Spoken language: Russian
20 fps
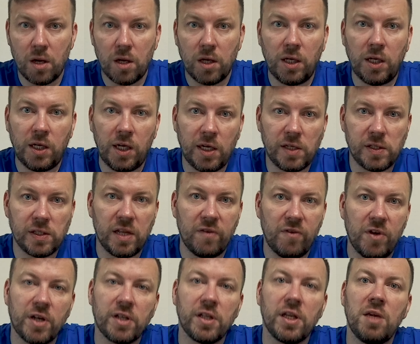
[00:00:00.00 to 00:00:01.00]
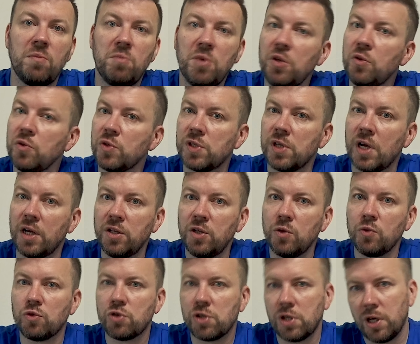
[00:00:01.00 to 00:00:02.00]
Есть, наверное, и минусы. Они
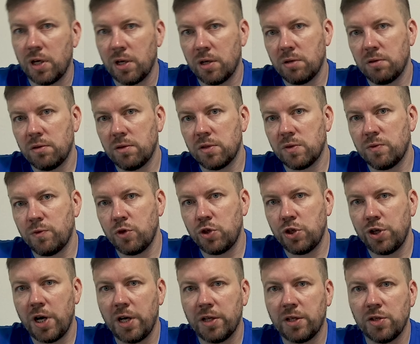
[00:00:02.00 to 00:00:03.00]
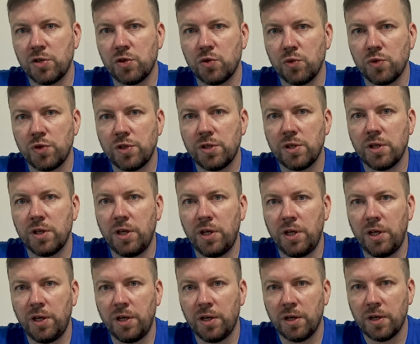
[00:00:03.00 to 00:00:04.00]
уже звучат из уст
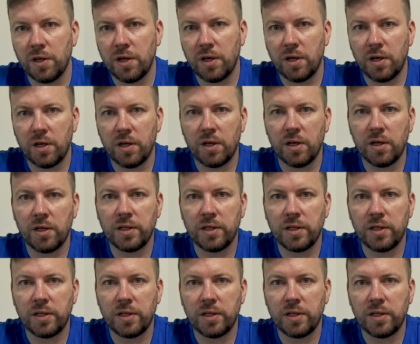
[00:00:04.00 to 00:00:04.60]
и э,